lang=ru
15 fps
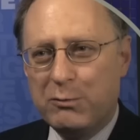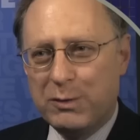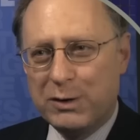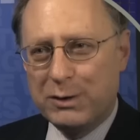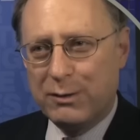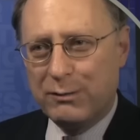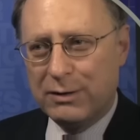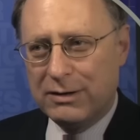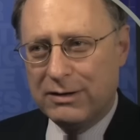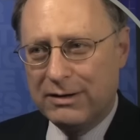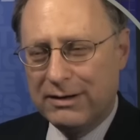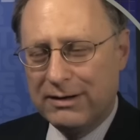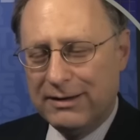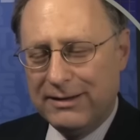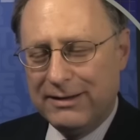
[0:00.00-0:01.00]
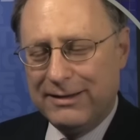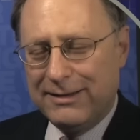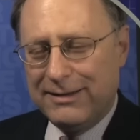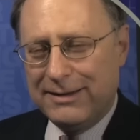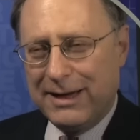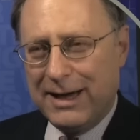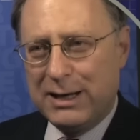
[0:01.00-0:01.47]
Александр Вершбоул,
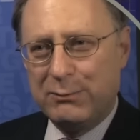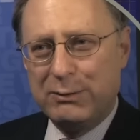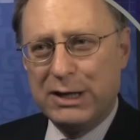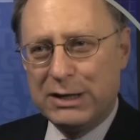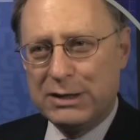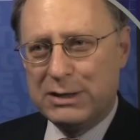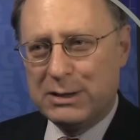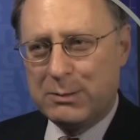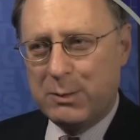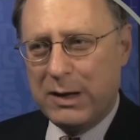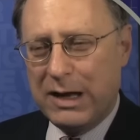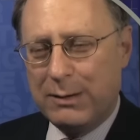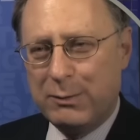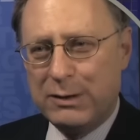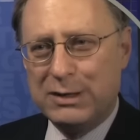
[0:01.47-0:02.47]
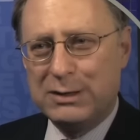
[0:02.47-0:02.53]
Джон Байерли,